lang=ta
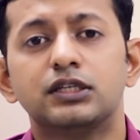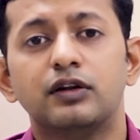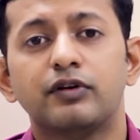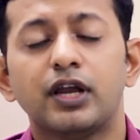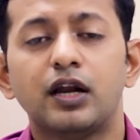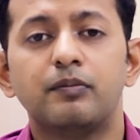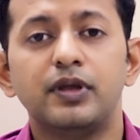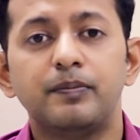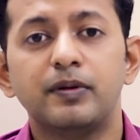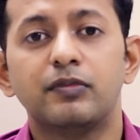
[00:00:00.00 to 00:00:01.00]
சில வகையான
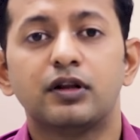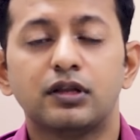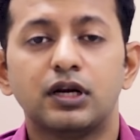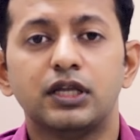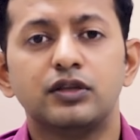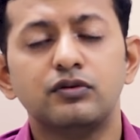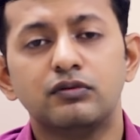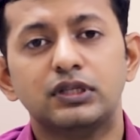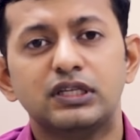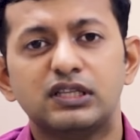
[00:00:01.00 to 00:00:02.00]
பிபி மருந்துகள்
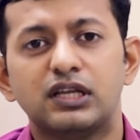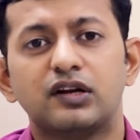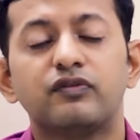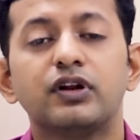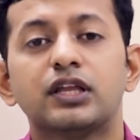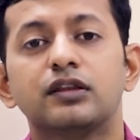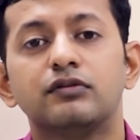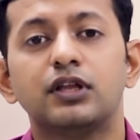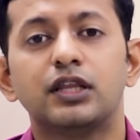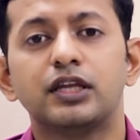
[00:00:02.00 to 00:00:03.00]
இதுவும் வந்து இந்த ரிஃப்ளெக்ஸை
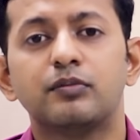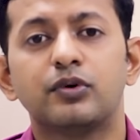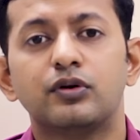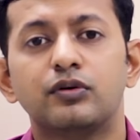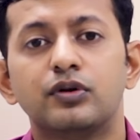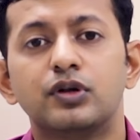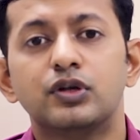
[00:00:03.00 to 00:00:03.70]
வந்து அதிகம் பண்ணும்